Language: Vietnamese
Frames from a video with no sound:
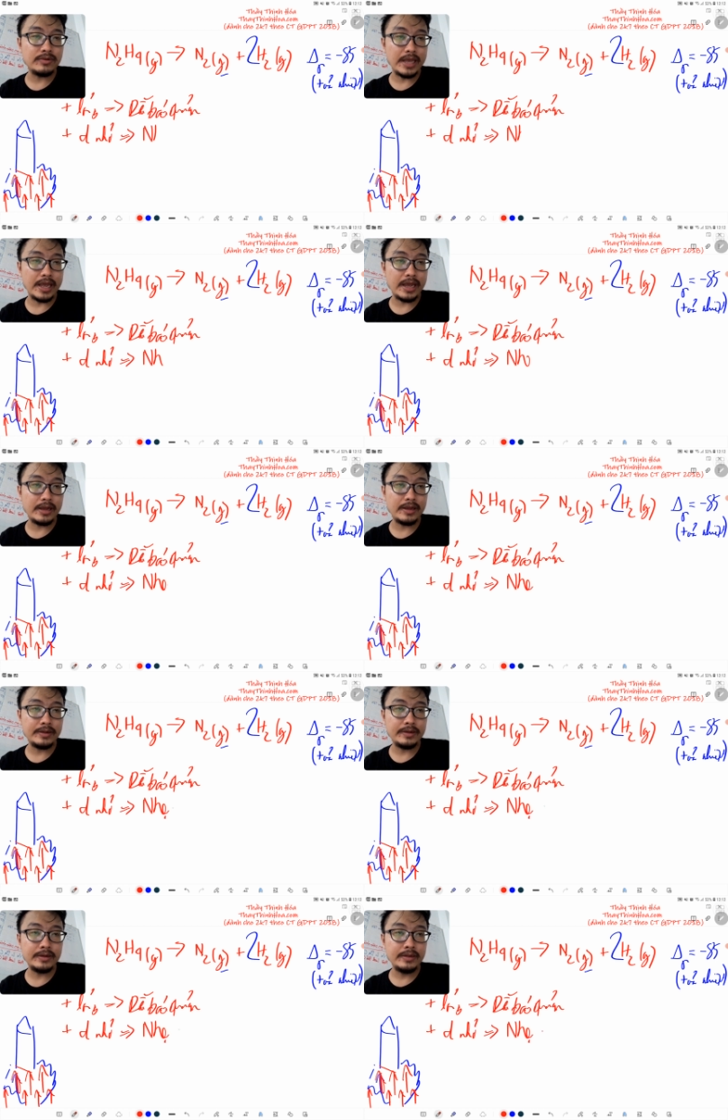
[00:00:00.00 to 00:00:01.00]
nhẹ
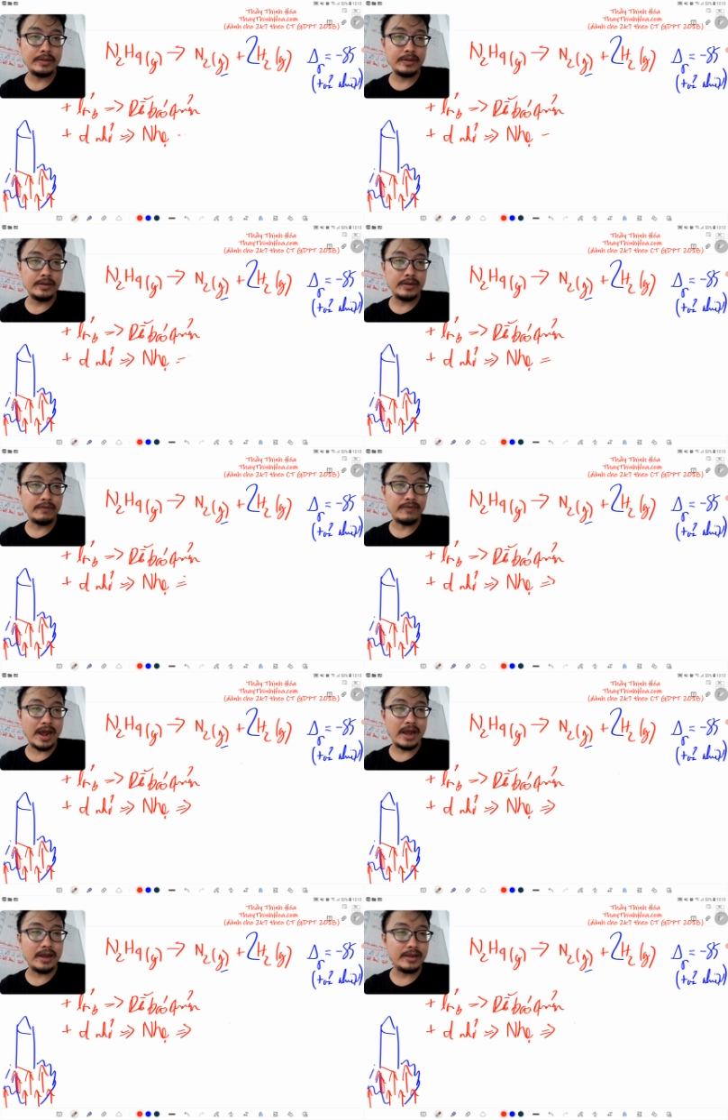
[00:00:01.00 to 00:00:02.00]

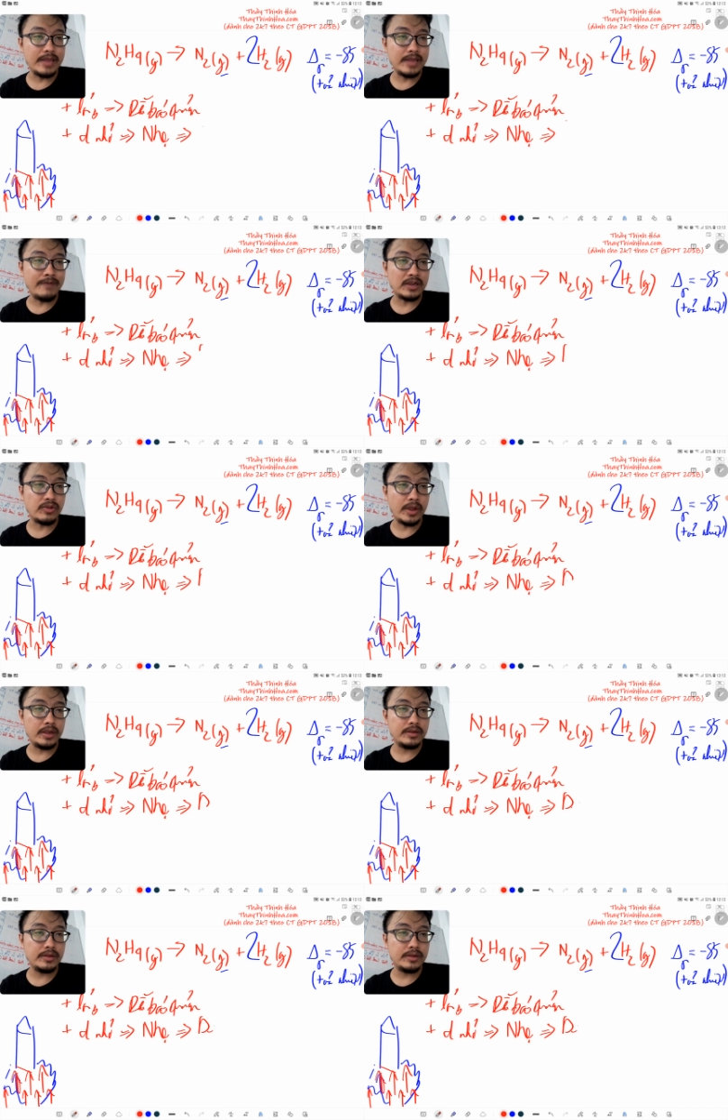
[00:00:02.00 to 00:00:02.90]
và dễ vận chuyển